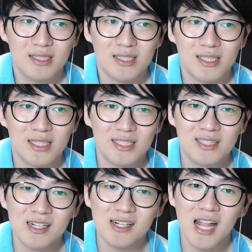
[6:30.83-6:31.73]

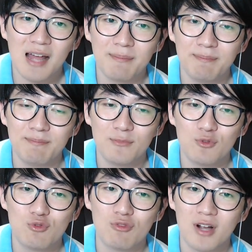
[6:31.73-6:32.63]
이슬람
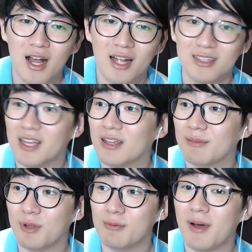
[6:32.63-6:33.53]
국가한테
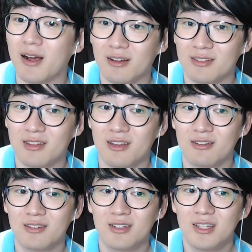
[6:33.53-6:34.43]
멸망하게 돼요.
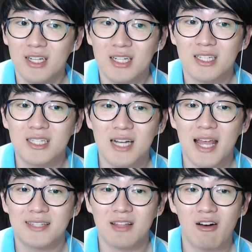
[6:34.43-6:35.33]

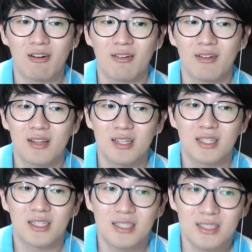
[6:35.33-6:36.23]
그래서
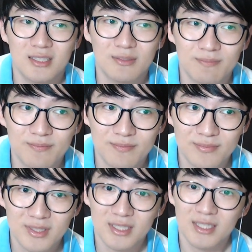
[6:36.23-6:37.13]
그
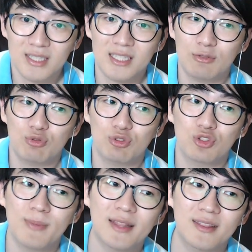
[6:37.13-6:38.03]
이후
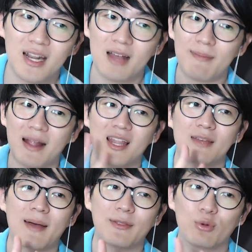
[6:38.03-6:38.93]
수마트라
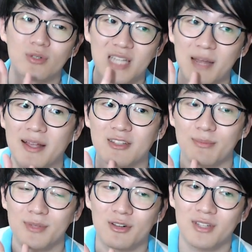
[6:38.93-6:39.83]
말레이반도 자바섬
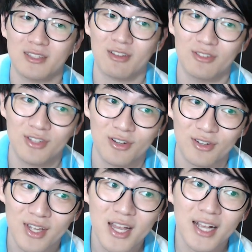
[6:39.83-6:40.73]
이런 데서는요
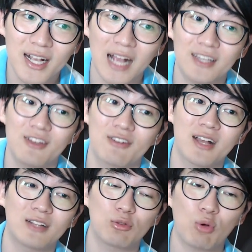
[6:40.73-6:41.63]

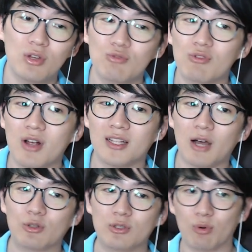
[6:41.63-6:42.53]
강력한 통일 국가가
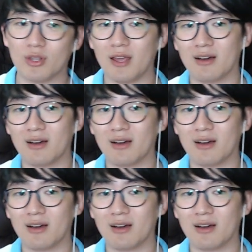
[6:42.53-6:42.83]
나오지 못해요.